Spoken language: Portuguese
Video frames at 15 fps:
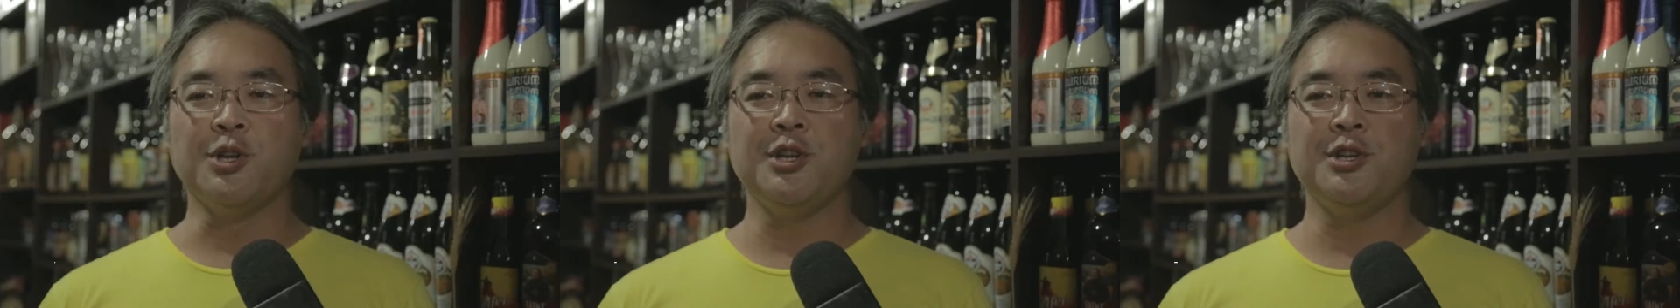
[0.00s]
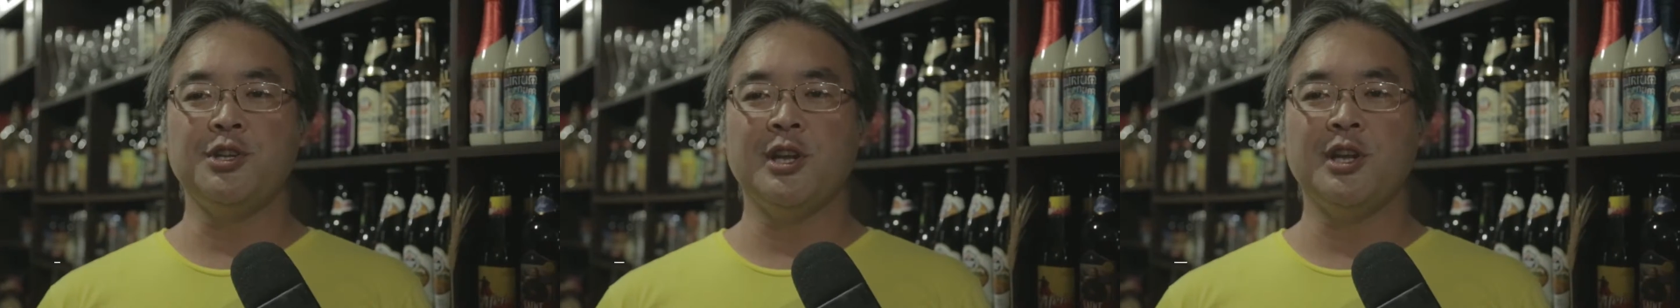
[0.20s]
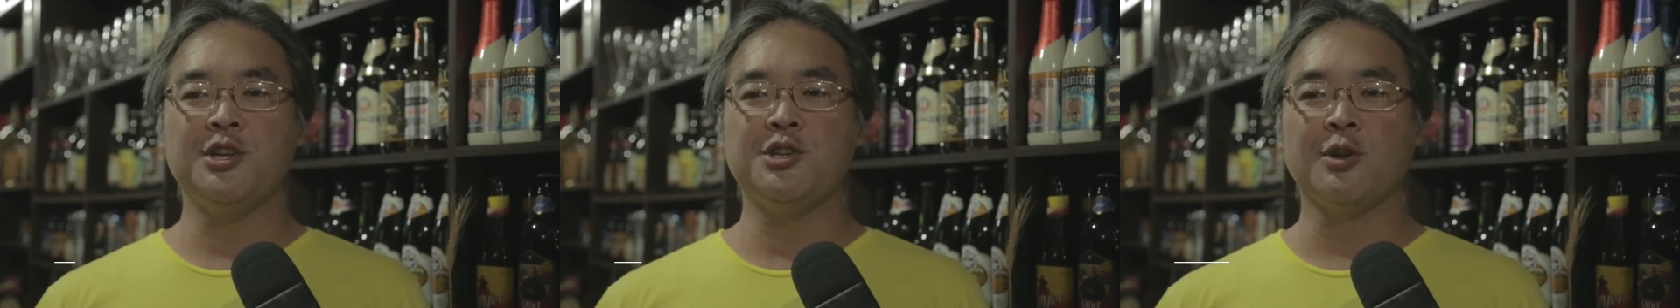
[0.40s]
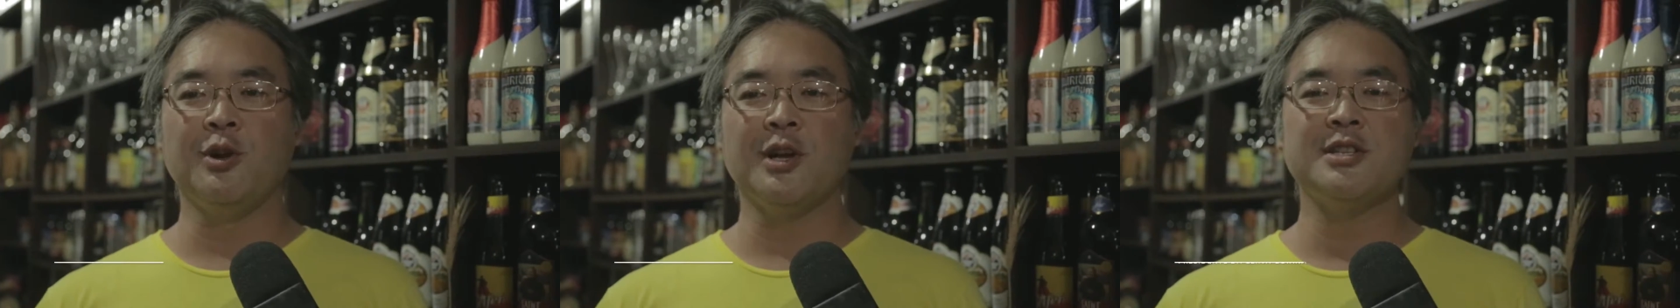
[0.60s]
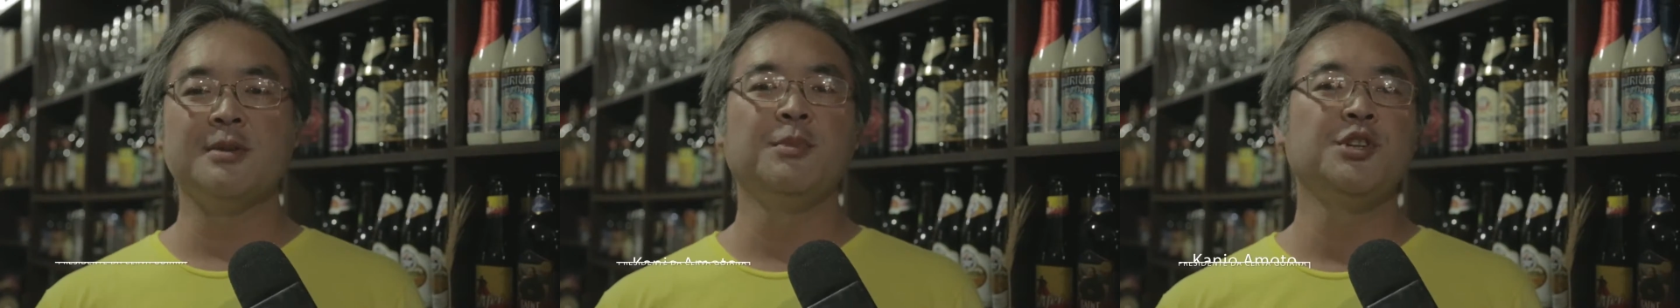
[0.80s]
Hoje em dia a gente
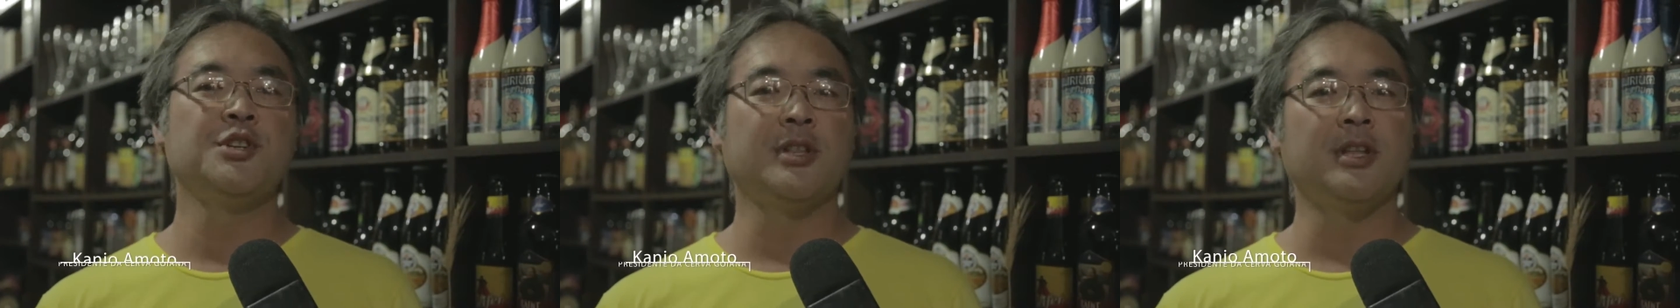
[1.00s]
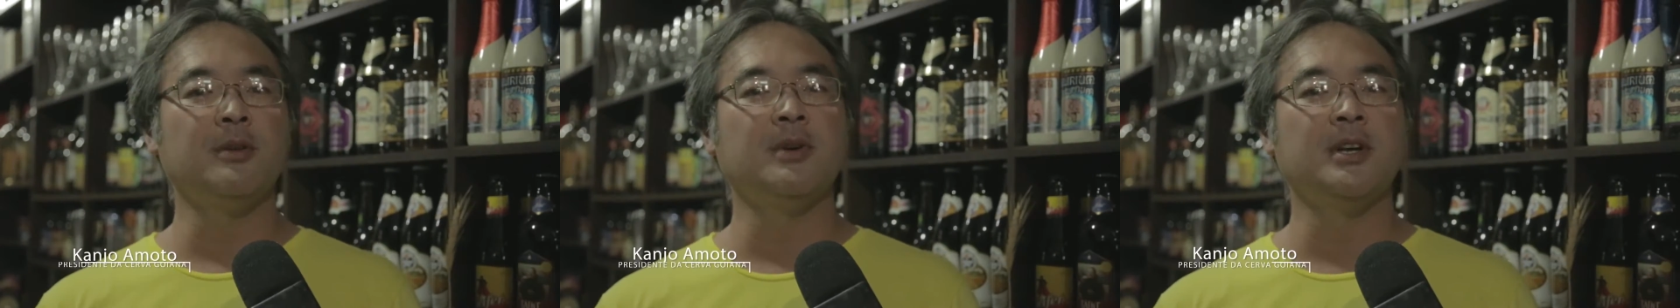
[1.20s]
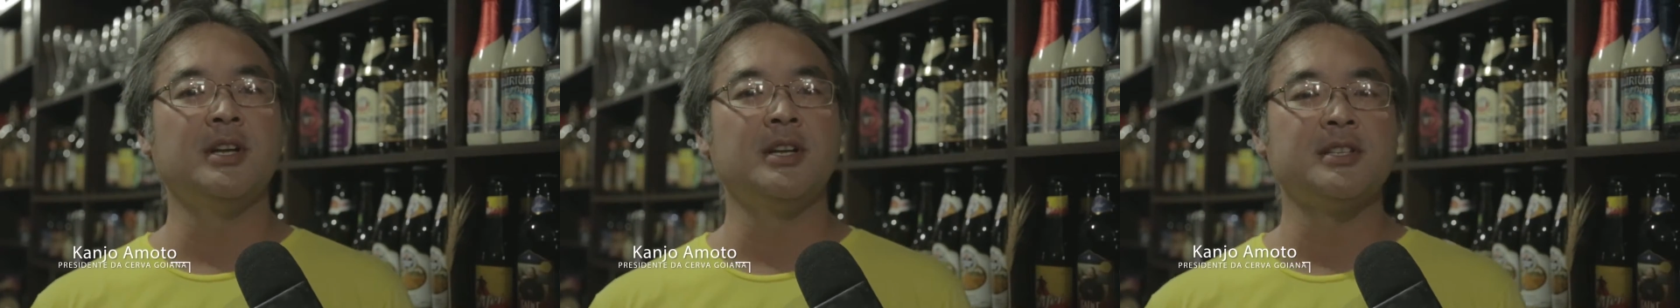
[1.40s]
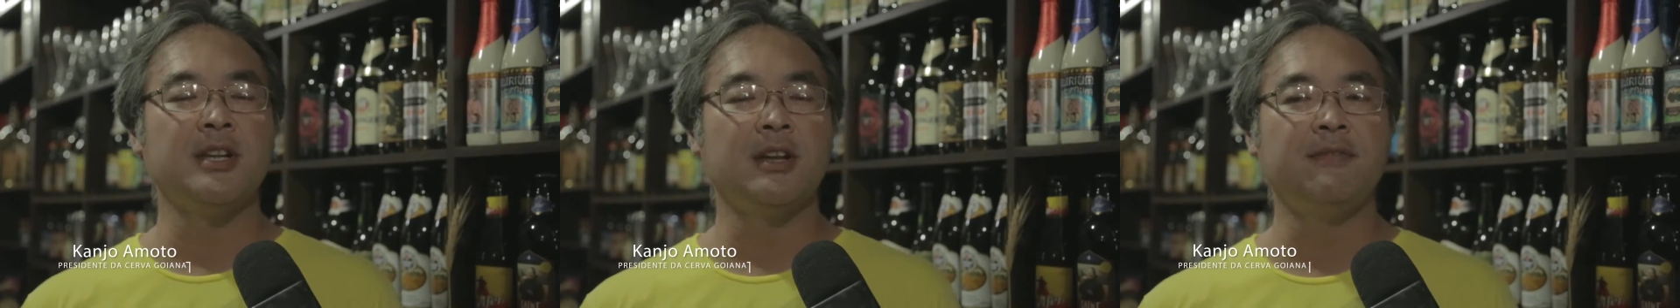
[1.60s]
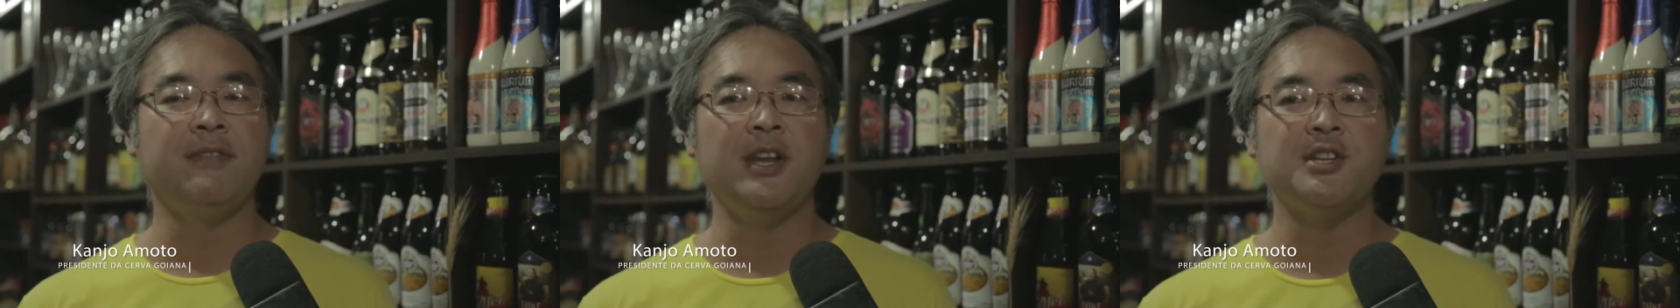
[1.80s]
gosta muito de ter uma
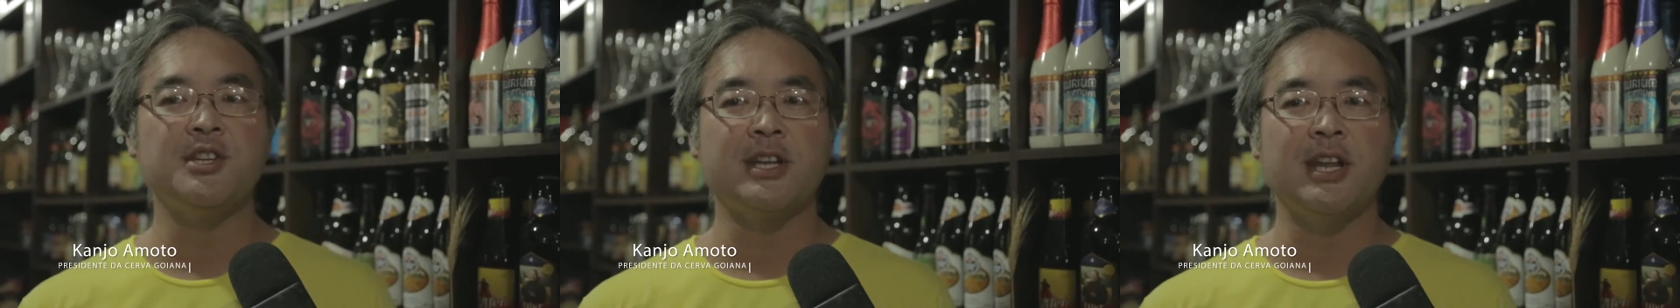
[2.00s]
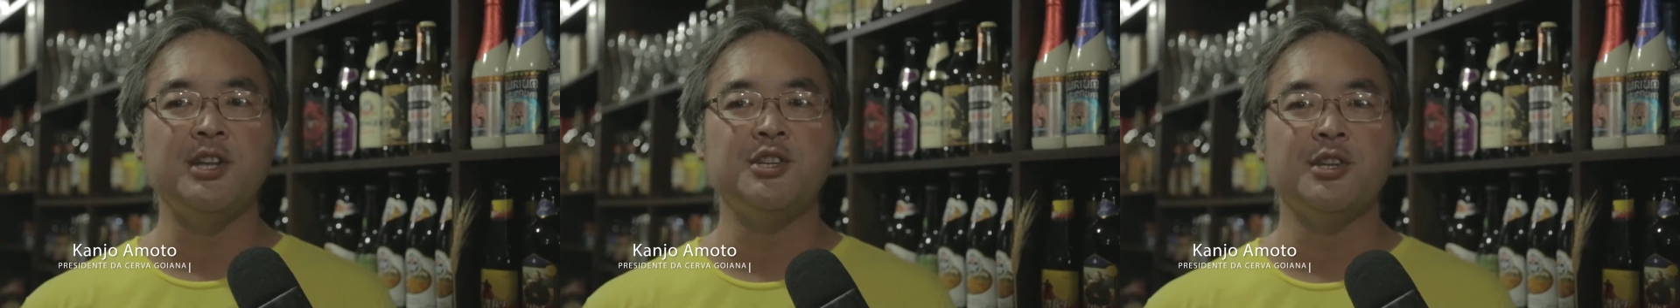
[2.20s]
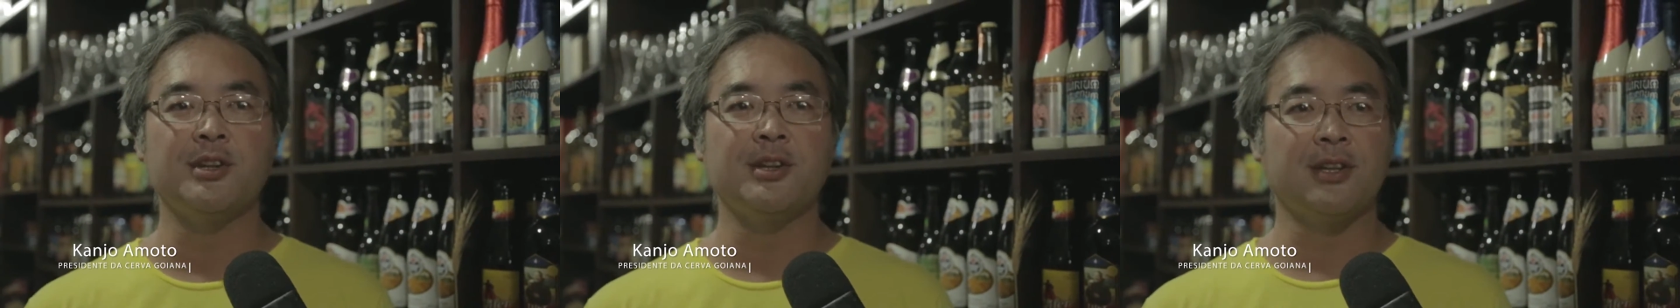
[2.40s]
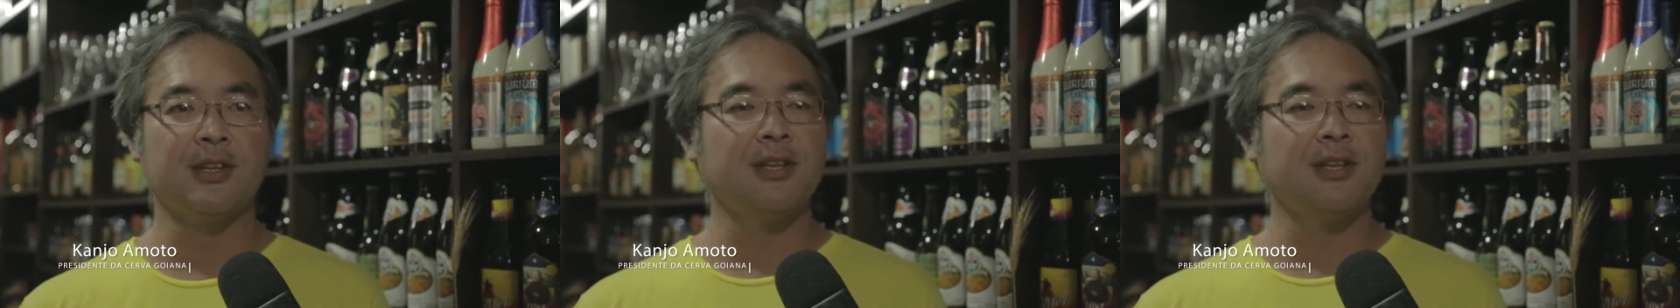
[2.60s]
cerveja que a gente